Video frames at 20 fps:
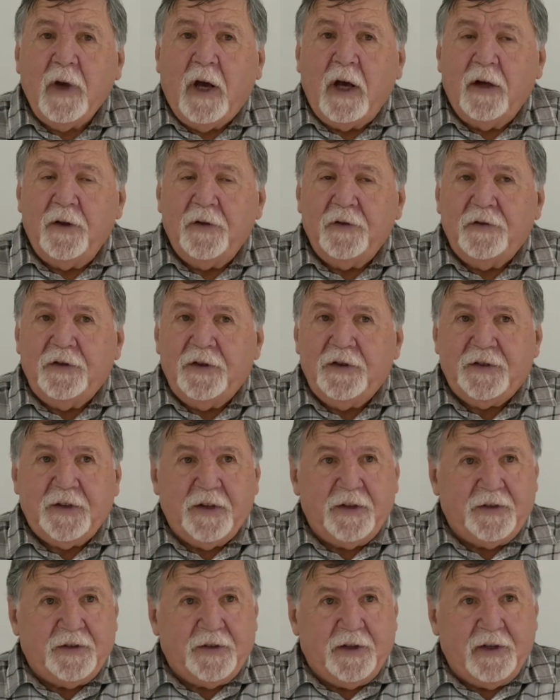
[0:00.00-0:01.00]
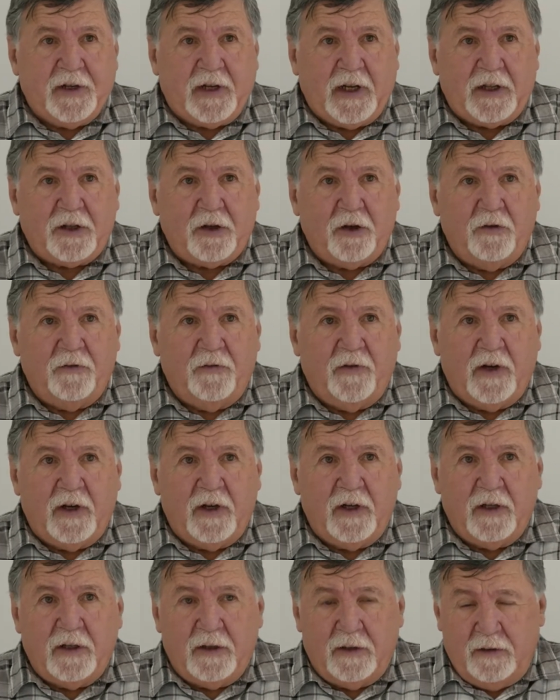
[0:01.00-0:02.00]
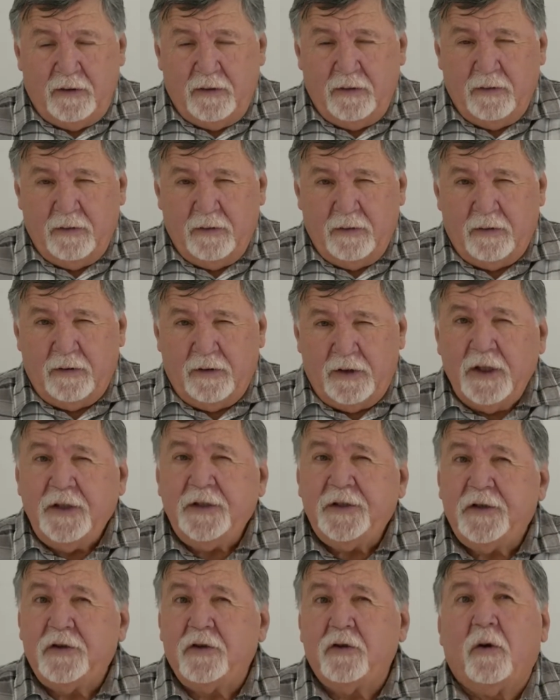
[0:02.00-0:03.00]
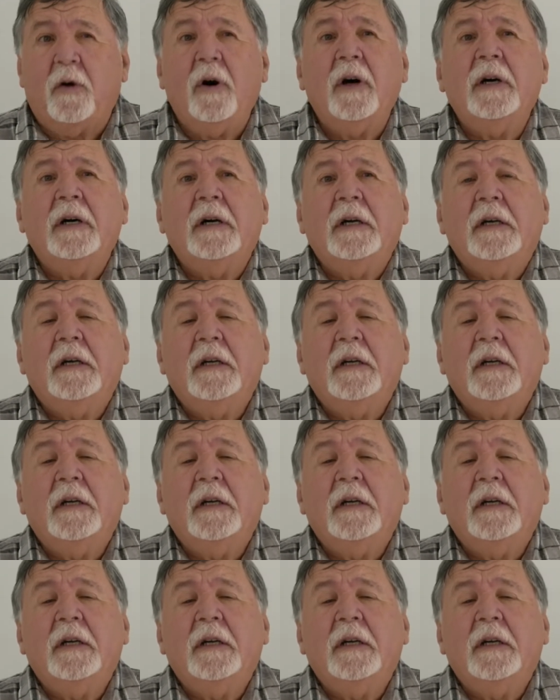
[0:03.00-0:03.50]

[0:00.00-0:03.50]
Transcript: en 1786, je crois,